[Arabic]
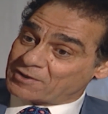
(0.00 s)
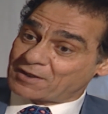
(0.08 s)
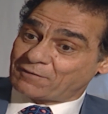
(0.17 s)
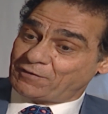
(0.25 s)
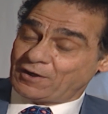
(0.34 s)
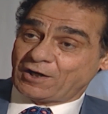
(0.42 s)

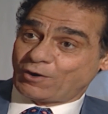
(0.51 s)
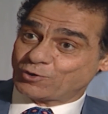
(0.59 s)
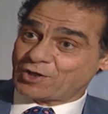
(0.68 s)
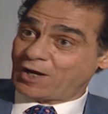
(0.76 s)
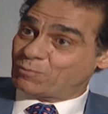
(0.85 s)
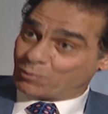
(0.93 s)
بثق فيك يا
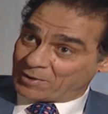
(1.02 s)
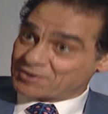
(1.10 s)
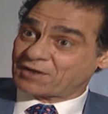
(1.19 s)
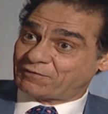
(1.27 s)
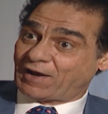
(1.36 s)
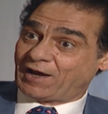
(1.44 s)
حسام
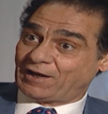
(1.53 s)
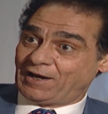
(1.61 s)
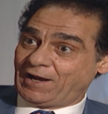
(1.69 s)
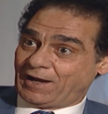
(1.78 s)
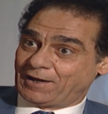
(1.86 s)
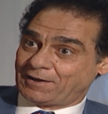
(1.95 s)
وبثق في
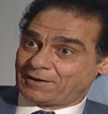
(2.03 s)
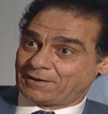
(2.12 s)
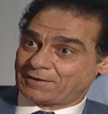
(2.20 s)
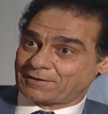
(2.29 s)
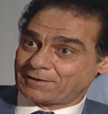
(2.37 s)
اخلاقك